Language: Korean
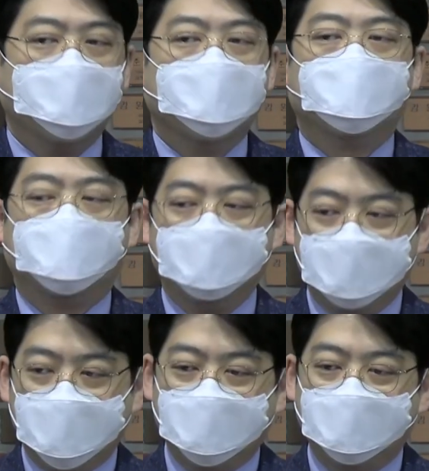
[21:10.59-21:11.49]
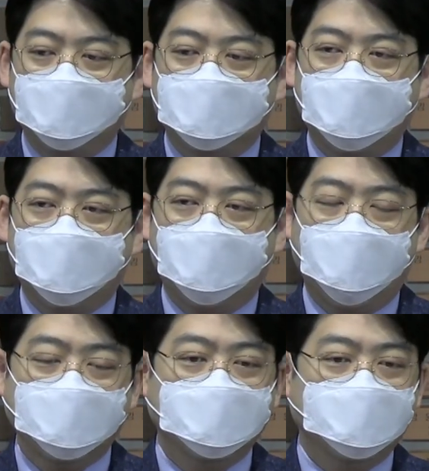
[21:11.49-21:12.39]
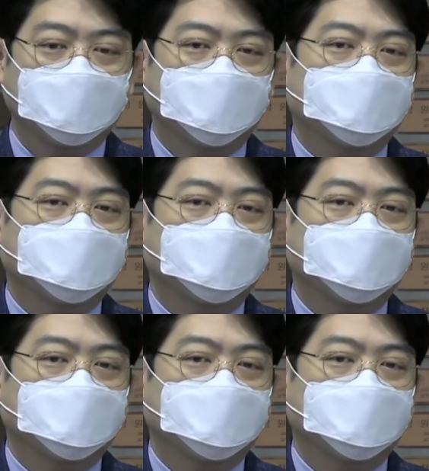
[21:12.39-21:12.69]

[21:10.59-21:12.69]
준비하는 것이나 하등